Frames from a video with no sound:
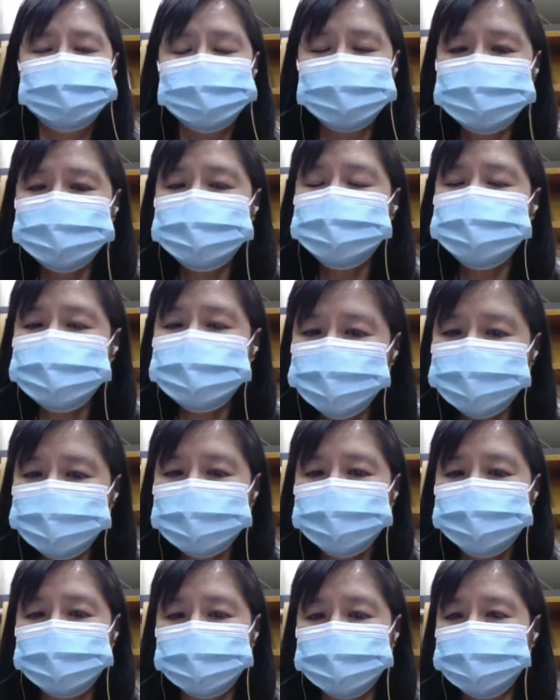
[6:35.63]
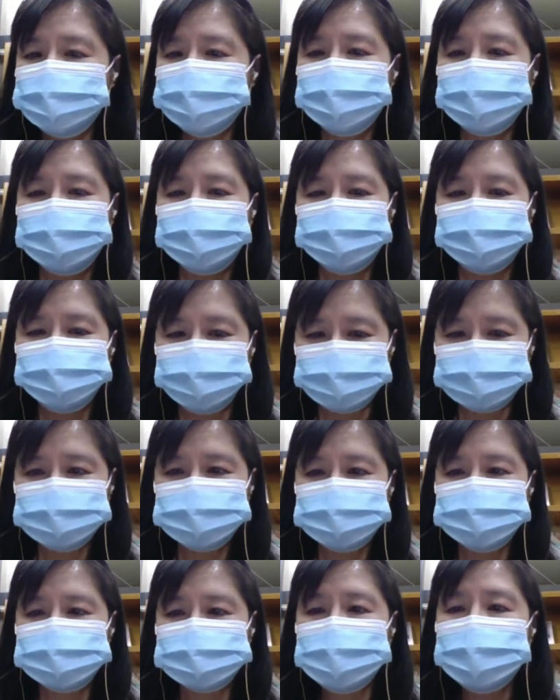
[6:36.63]
但是智慧博物馆不
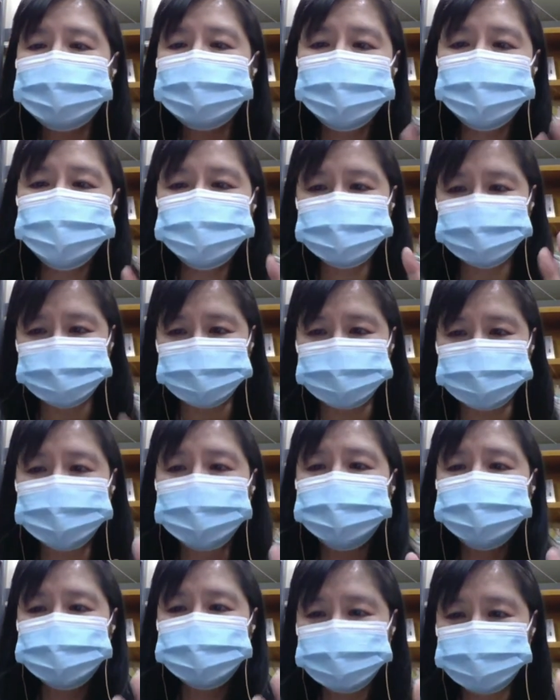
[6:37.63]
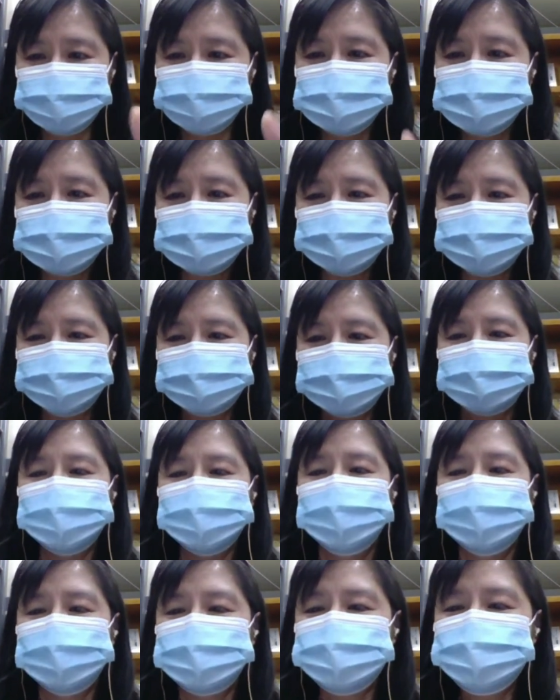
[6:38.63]
是，它要主动出击。
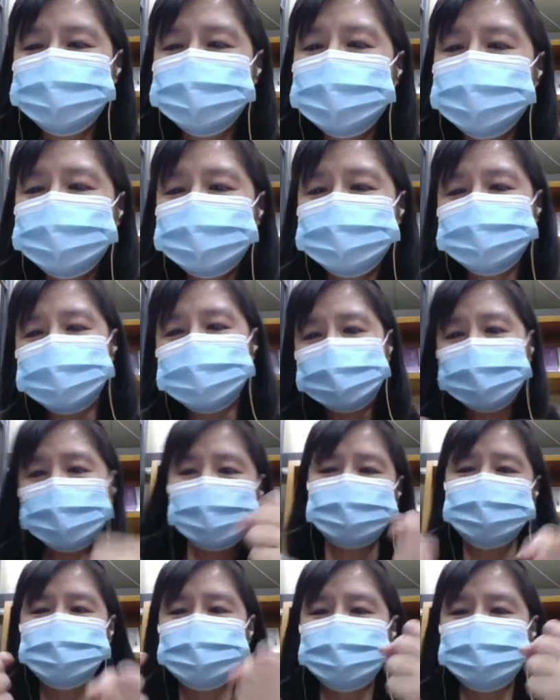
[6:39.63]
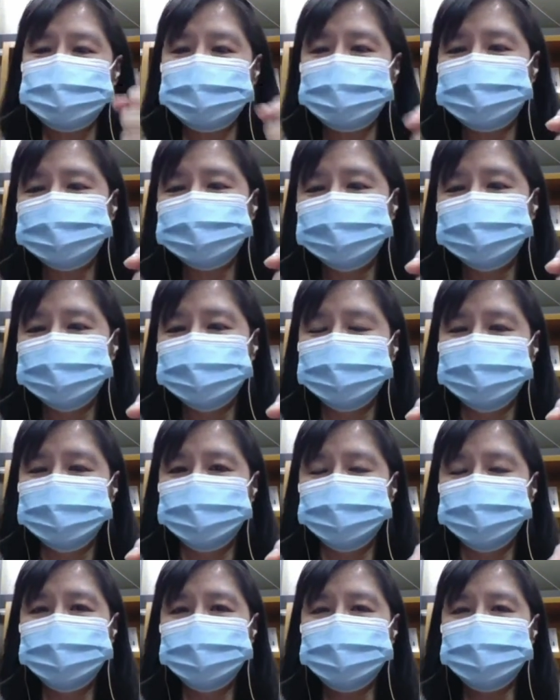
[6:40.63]
就像以前开车啊，
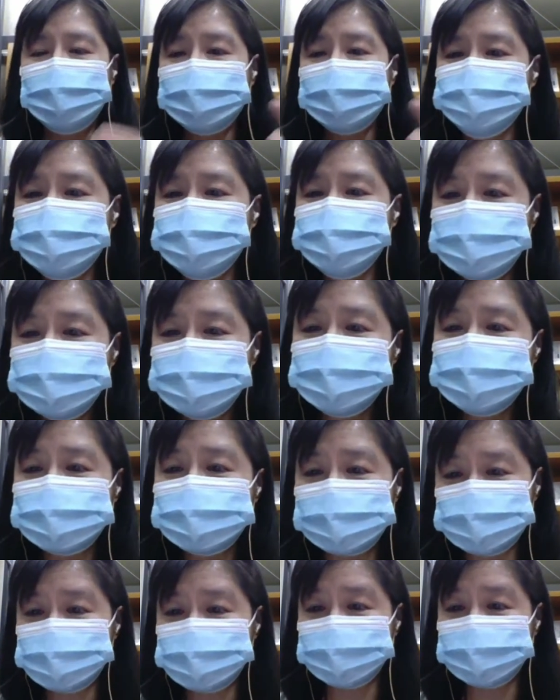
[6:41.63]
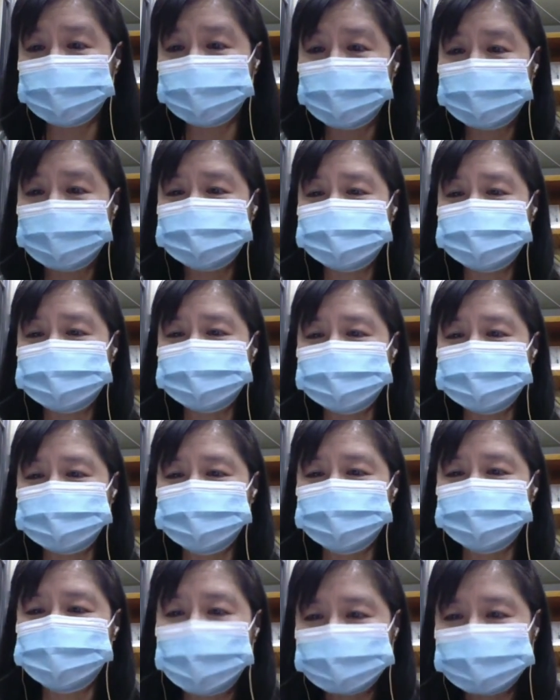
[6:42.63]
我们有安全气囊就很开心了，
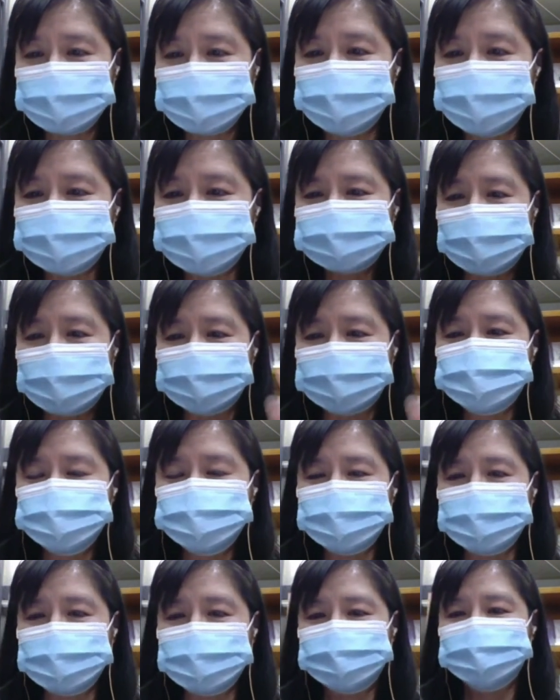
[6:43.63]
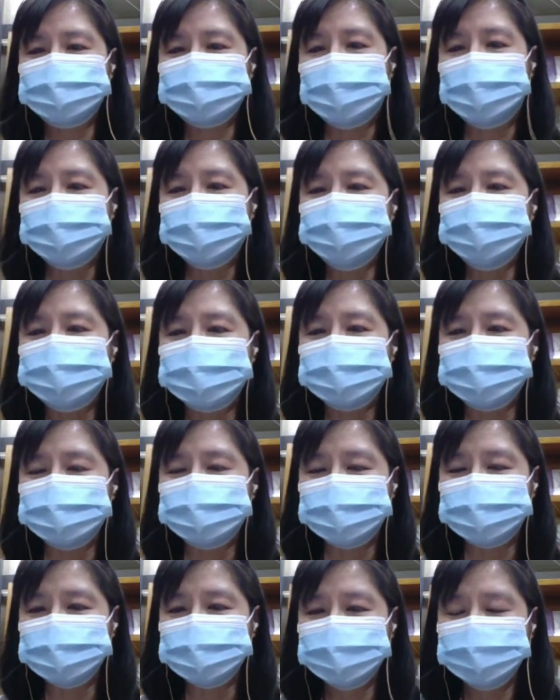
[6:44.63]
撞到弹出来保护了
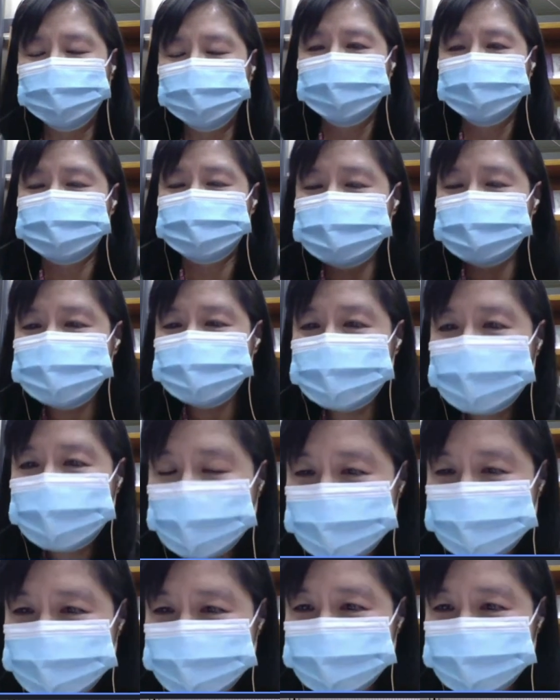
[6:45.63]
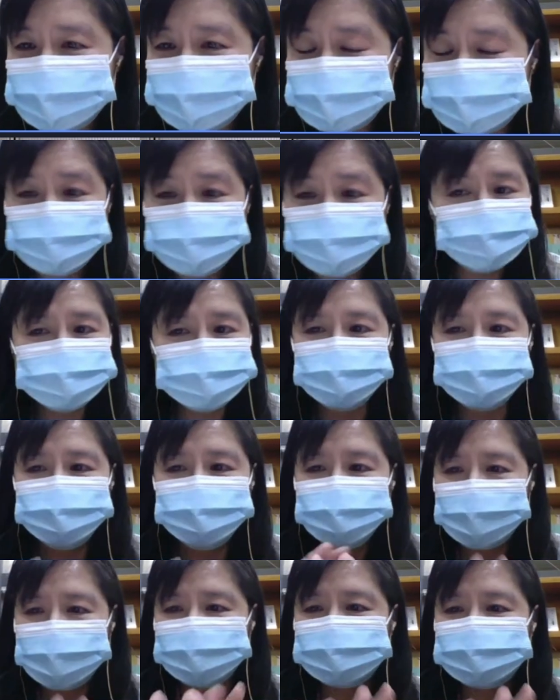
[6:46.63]
我。现在开车已经不是
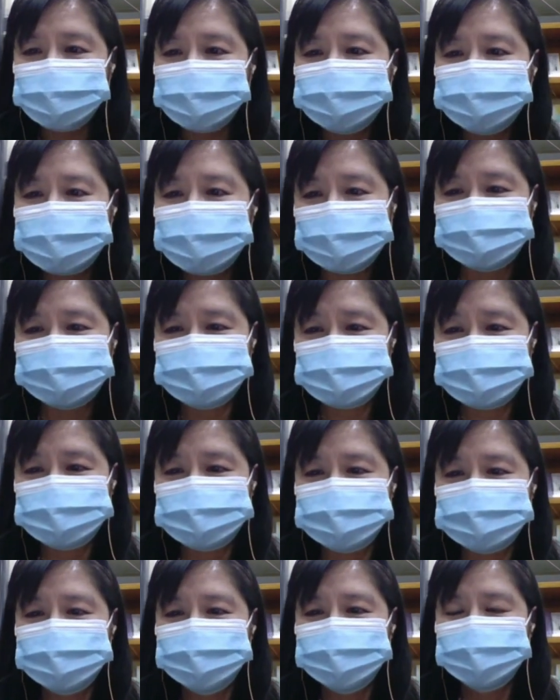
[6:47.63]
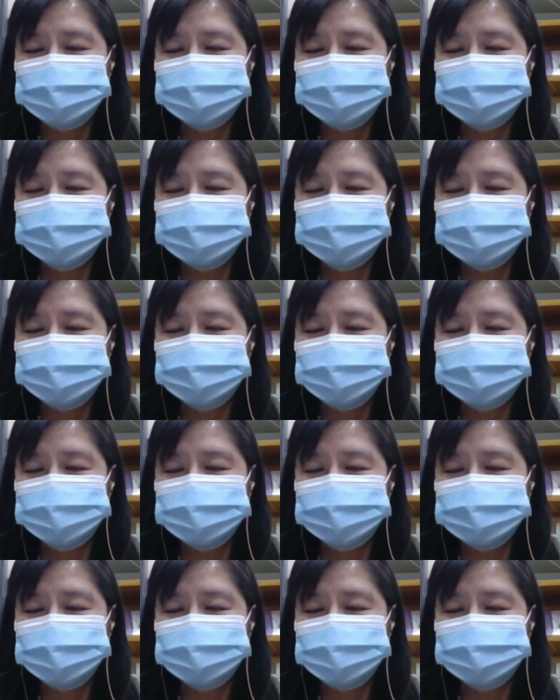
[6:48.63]
被动感知，